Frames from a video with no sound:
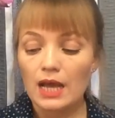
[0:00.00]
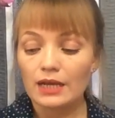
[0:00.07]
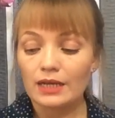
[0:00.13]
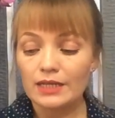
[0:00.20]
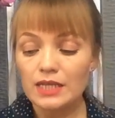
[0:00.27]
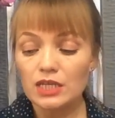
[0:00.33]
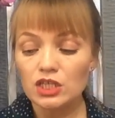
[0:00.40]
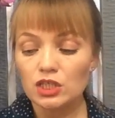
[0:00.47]

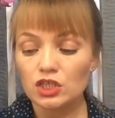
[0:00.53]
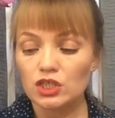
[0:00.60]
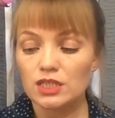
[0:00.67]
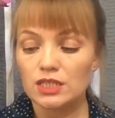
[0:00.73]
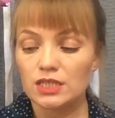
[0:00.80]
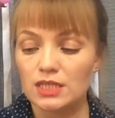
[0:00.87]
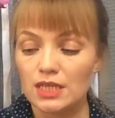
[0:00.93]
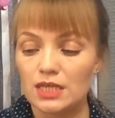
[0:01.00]
Конечно же,
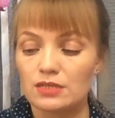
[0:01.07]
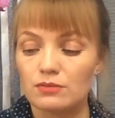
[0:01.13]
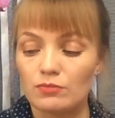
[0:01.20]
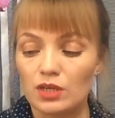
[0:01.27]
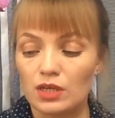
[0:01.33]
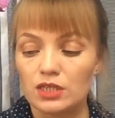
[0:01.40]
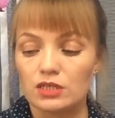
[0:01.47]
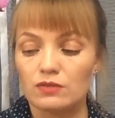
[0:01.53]
здесь,
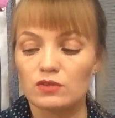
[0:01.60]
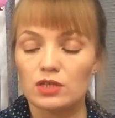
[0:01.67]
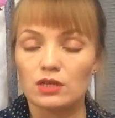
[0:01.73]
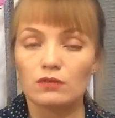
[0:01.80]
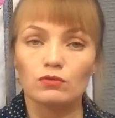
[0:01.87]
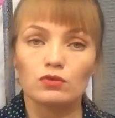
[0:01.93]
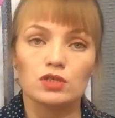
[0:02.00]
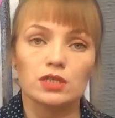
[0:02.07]
мне кажется, все
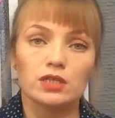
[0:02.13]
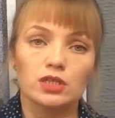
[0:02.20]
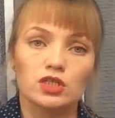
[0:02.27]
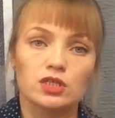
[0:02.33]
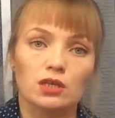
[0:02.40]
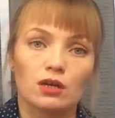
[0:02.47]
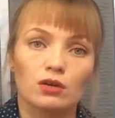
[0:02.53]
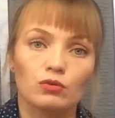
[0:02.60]
равно
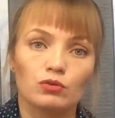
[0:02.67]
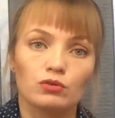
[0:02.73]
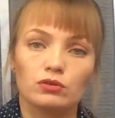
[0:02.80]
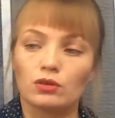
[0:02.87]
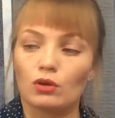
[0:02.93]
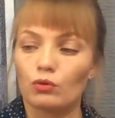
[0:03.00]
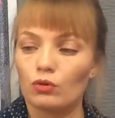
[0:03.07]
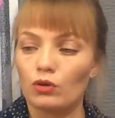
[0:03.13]
содержится какое-то
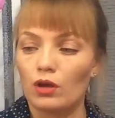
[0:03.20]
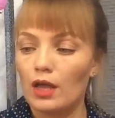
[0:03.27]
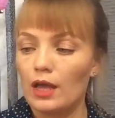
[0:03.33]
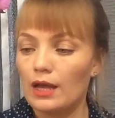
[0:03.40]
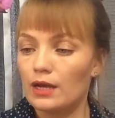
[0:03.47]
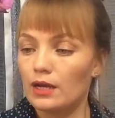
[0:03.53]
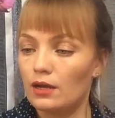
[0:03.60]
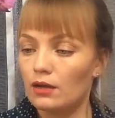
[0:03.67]
такое
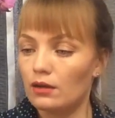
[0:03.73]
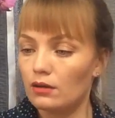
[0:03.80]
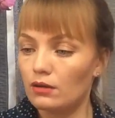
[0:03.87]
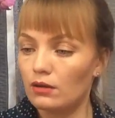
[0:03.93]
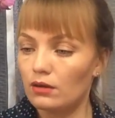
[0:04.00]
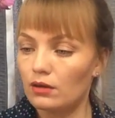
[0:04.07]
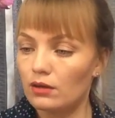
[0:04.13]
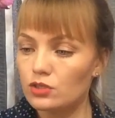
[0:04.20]

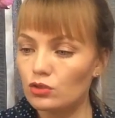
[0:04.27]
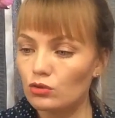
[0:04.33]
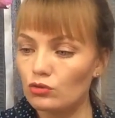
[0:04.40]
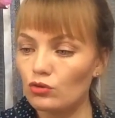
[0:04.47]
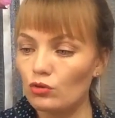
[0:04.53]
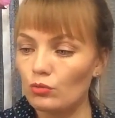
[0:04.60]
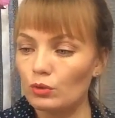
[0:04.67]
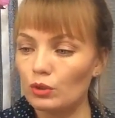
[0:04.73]

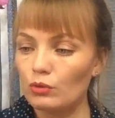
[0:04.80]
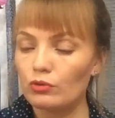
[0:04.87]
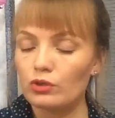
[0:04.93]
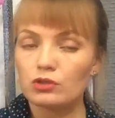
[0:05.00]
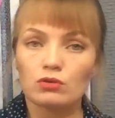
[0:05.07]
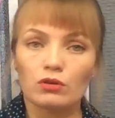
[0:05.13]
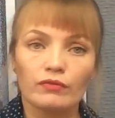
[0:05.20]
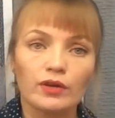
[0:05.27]
содиум
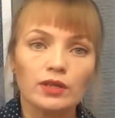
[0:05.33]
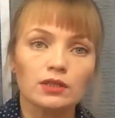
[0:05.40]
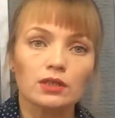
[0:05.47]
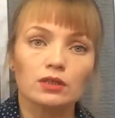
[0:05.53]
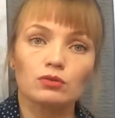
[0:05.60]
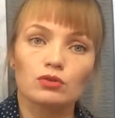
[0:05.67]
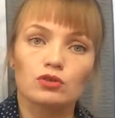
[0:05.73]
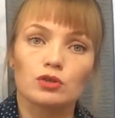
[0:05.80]
лаурет сульфат,
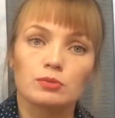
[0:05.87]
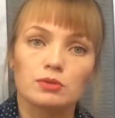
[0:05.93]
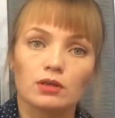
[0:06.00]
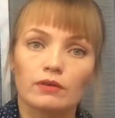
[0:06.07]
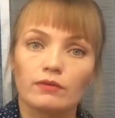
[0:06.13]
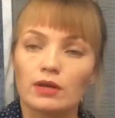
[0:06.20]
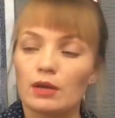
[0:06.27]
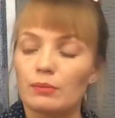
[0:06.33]
который, собственно
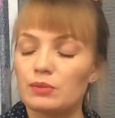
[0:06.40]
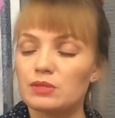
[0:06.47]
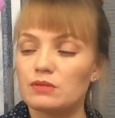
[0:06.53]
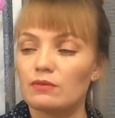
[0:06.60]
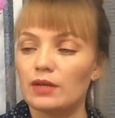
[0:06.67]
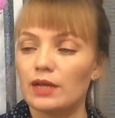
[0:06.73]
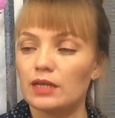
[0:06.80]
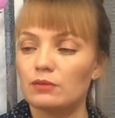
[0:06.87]
говоря,
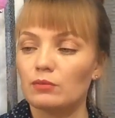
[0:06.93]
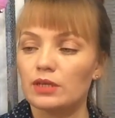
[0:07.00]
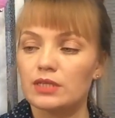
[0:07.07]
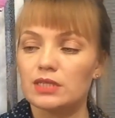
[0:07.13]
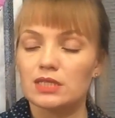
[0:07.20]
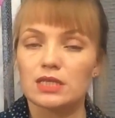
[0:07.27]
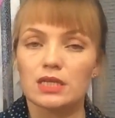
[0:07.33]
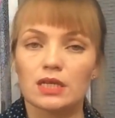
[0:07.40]
позволяет
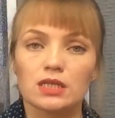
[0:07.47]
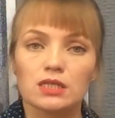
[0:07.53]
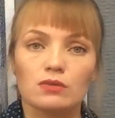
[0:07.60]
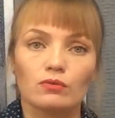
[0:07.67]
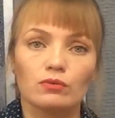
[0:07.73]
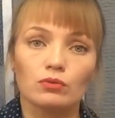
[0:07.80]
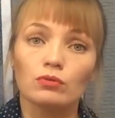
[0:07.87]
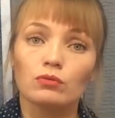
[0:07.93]
мылиться
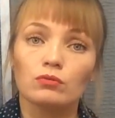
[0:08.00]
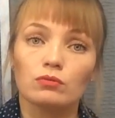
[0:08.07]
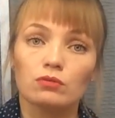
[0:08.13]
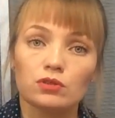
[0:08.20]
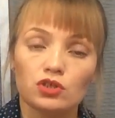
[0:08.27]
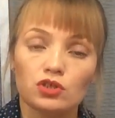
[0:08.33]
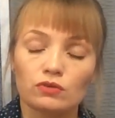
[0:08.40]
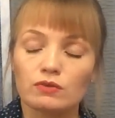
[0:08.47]
средством, но
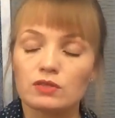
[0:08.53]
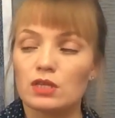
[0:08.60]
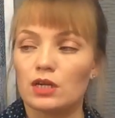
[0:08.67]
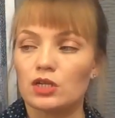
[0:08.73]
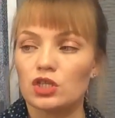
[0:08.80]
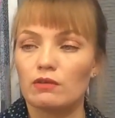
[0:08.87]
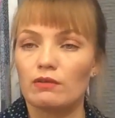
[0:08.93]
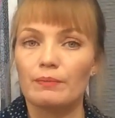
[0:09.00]
ничего
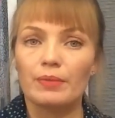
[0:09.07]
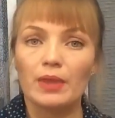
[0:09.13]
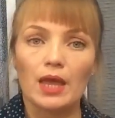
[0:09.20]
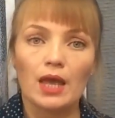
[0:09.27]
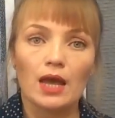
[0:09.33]
страшного.